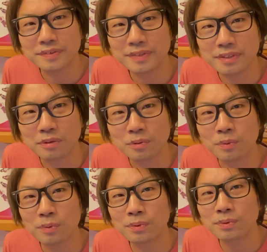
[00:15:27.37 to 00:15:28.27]
なんか
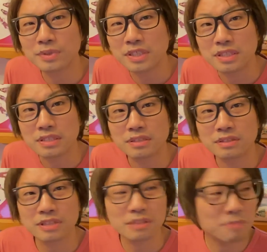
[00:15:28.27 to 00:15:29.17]
心に
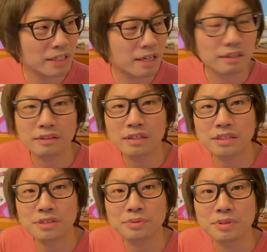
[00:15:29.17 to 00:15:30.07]
隙間なんかな
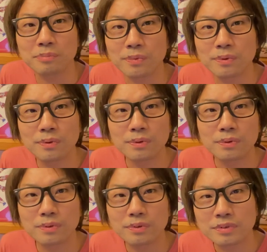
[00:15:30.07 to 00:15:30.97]
い人にも
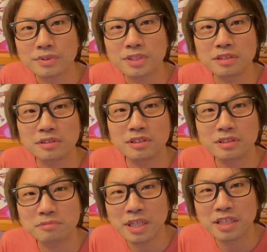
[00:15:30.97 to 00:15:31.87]

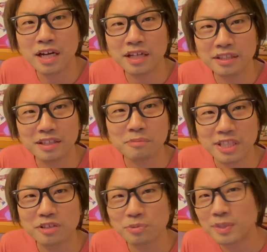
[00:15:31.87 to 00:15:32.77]
隙間に入ったみ
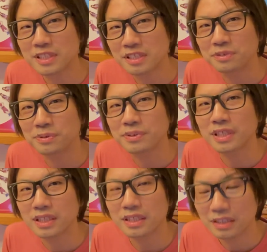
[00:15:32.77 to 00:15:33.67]
たいに思わせるという
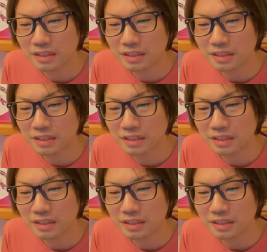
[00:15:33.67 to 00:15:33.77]
かね、